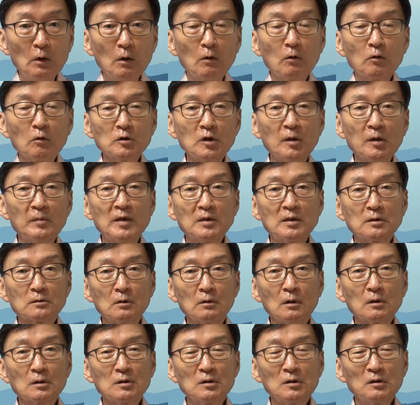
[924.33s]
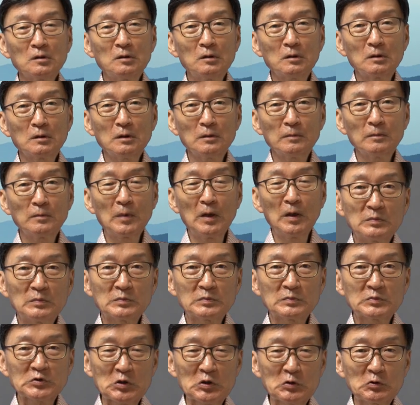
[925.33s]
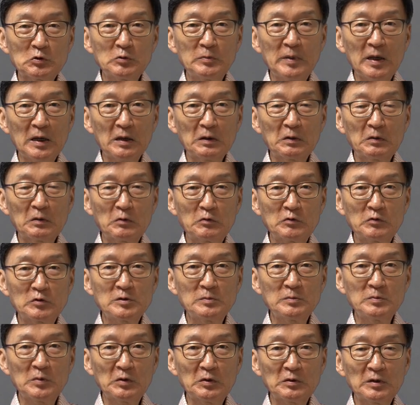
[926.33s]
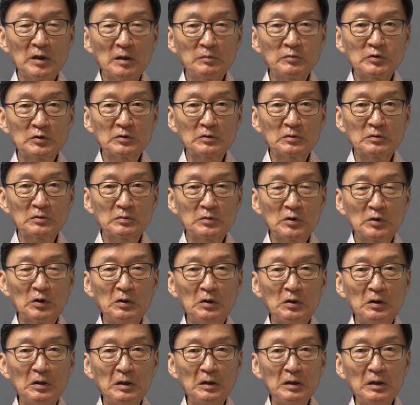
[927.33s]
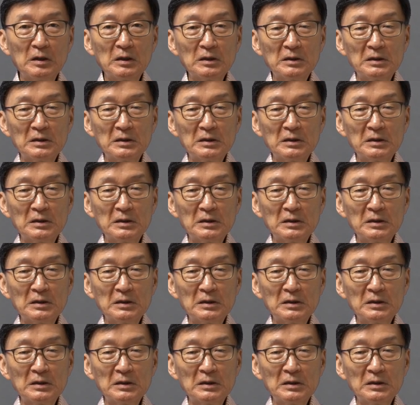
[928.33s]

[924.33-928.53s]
그다음에 더 큰 거는 1990년대부터